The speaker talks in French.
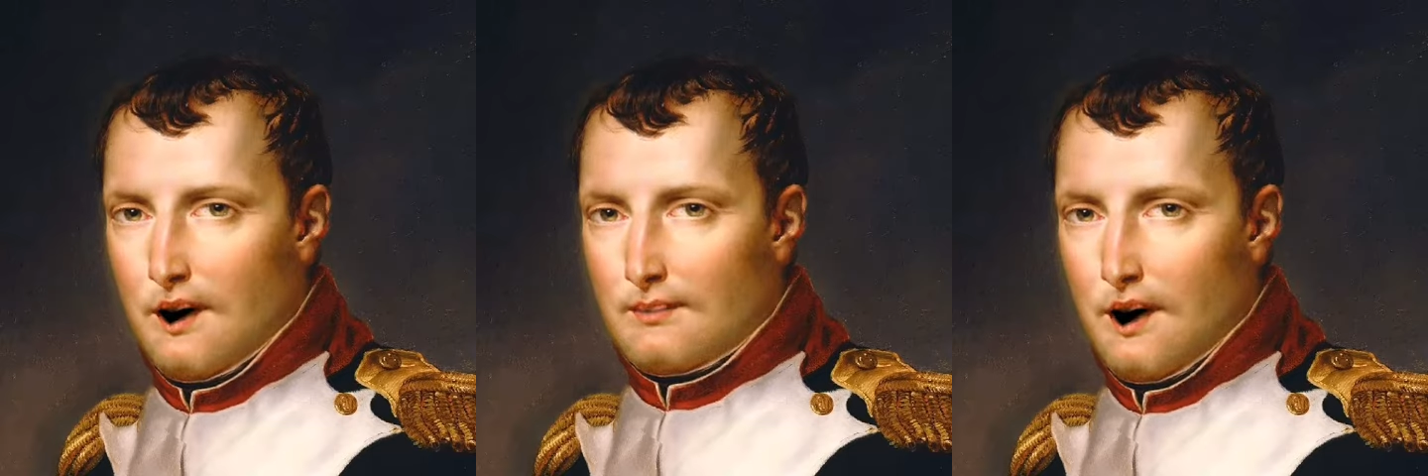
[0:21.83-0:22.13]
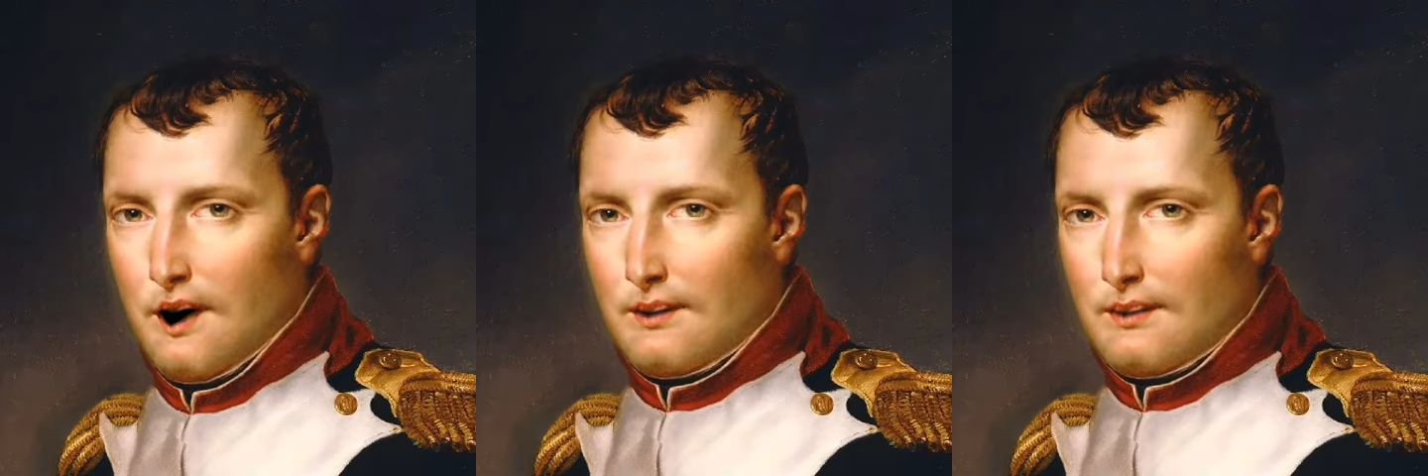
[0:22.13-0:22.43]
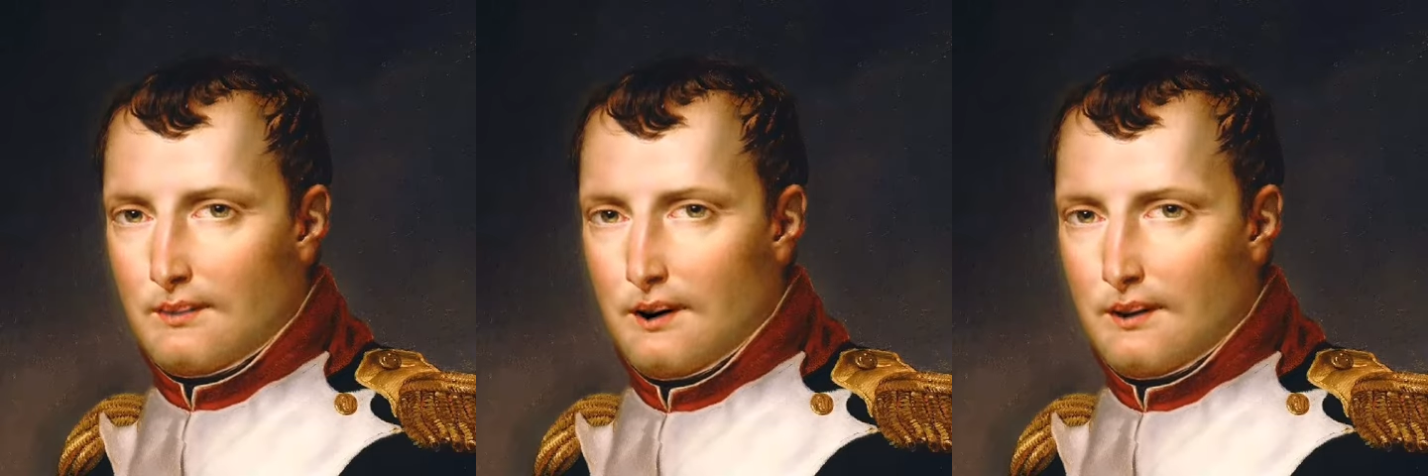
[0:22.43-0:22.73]
J'ai aussi
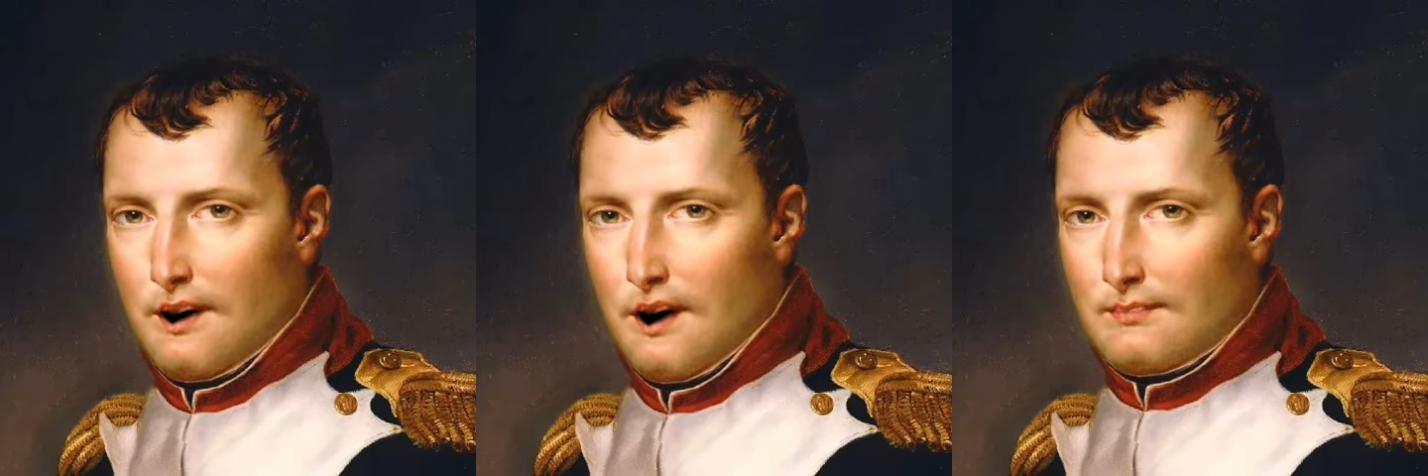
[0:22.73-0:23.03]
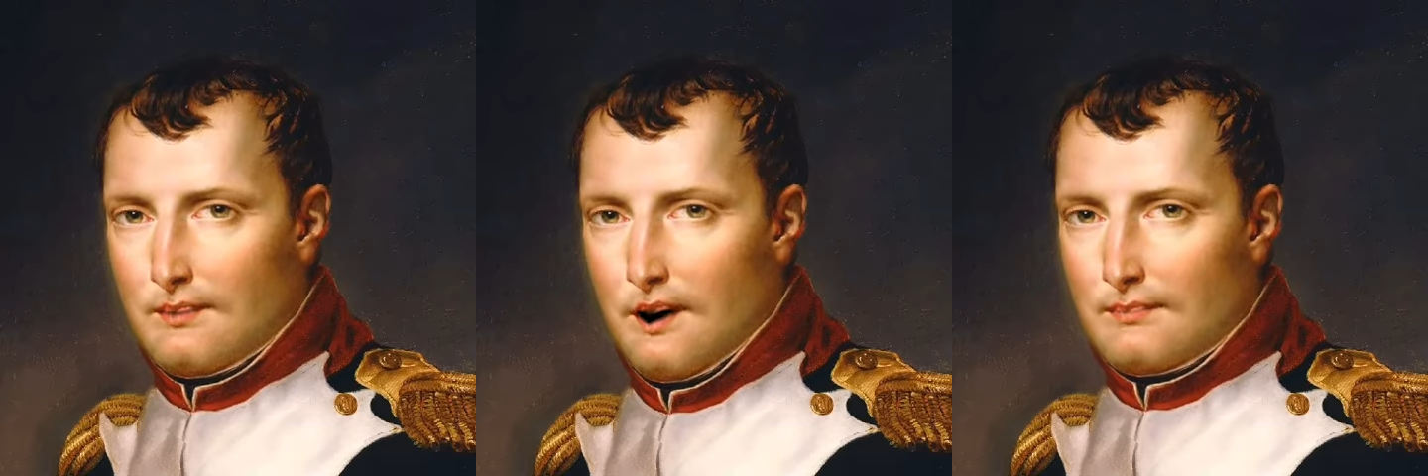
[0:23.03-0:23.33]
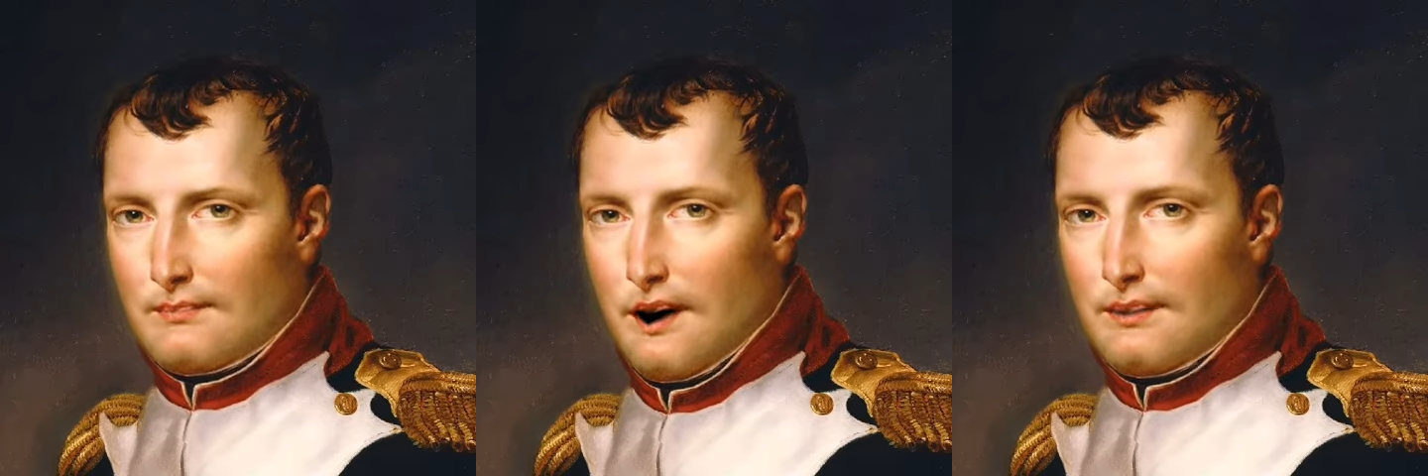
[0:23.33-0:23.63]
de nombreux
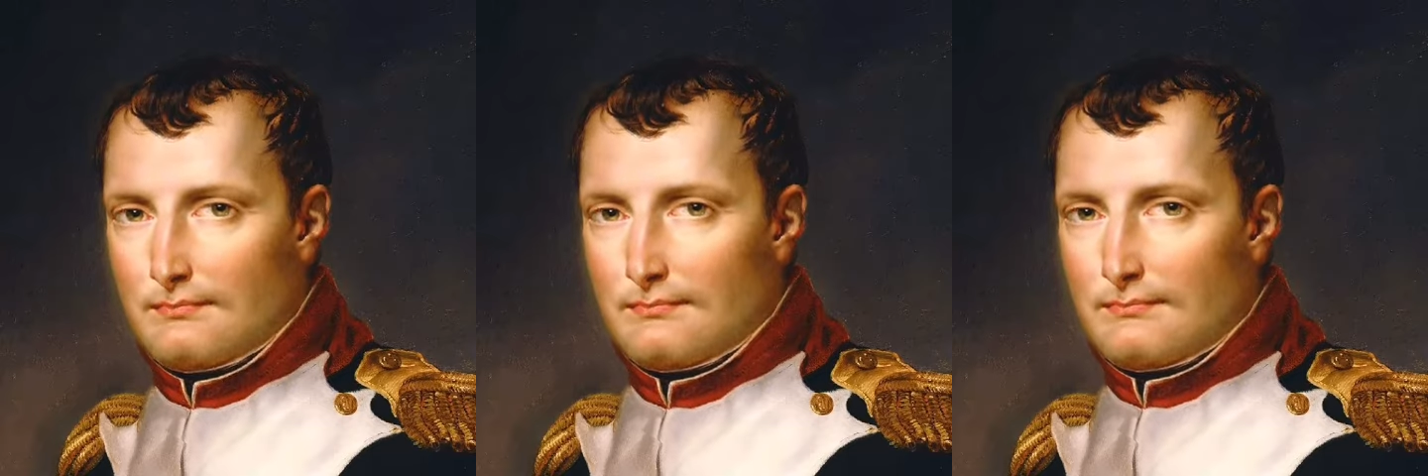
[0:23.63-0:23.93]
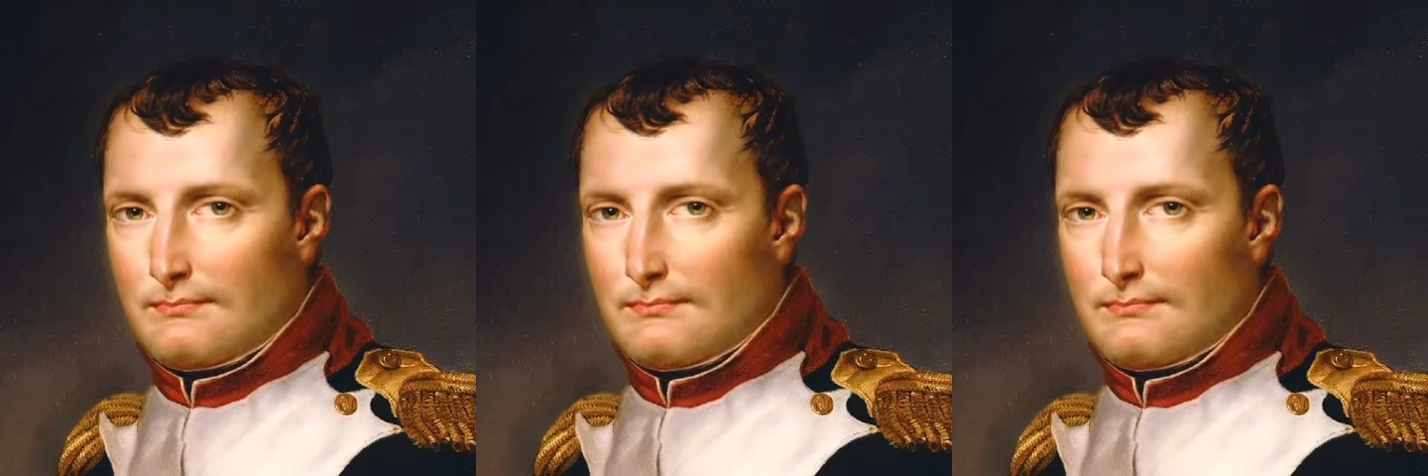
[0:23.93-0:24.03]
frères et sœurs.